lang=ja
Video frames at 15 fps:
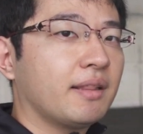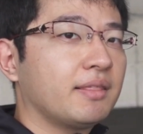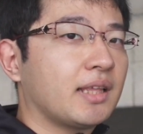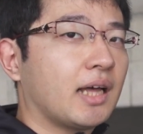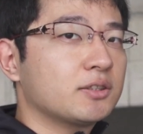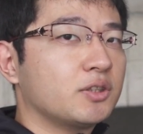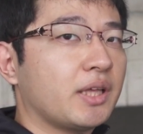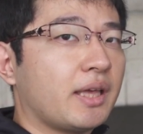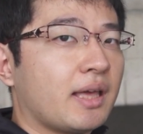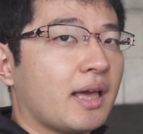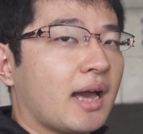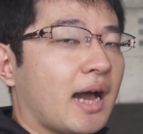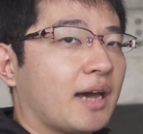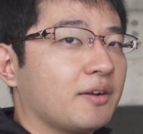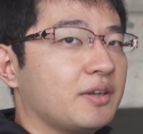ンダードで
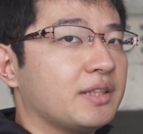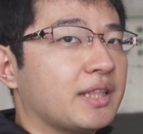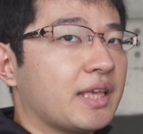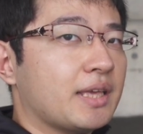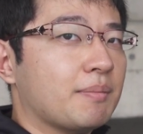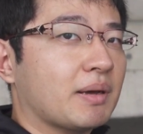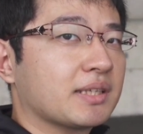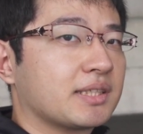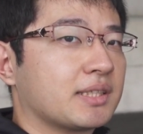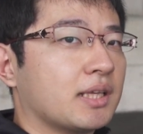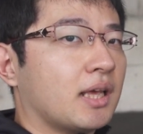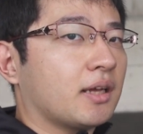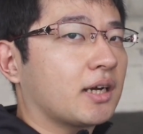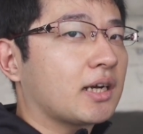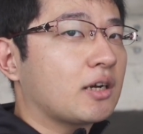歩いています。
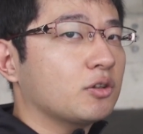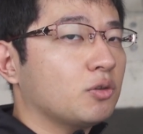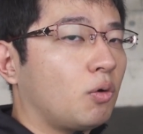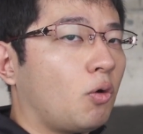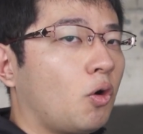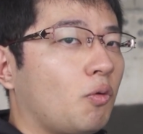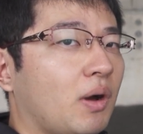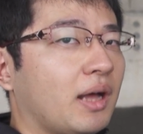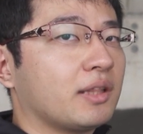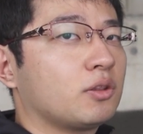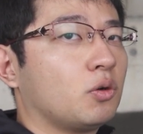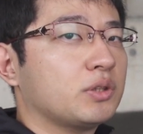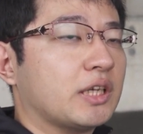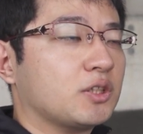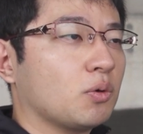画角の方は
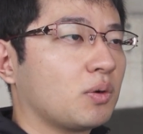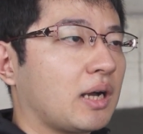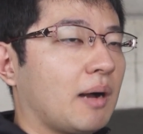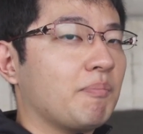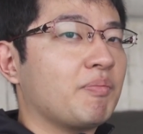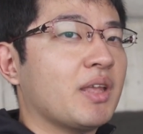どうでしょうか。